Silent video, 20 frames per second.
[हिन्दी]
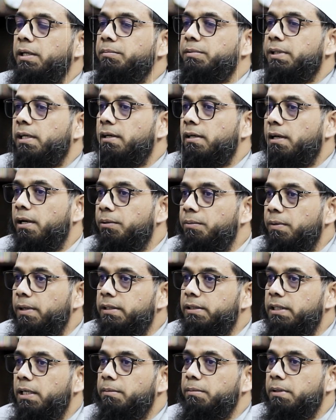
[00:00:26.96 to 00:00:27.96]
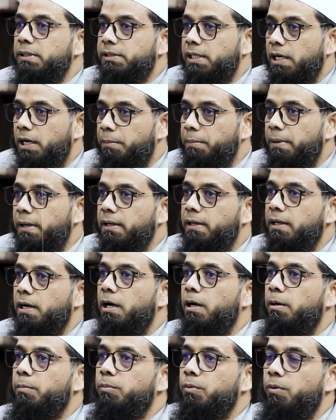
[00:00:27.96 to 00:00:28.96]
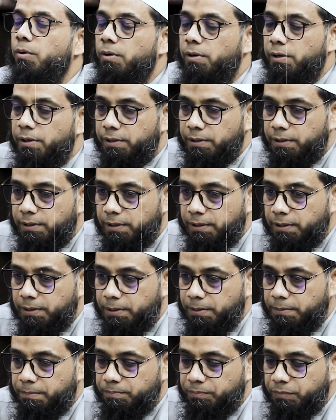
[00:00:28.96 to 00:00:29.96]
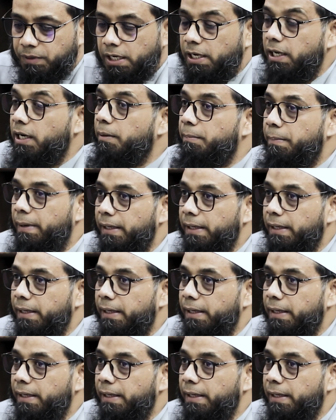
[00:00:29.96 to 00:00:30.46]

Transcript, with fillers: करीम सल्लल्लाहु अलैहि वसल्लम के साहब कराम और अहल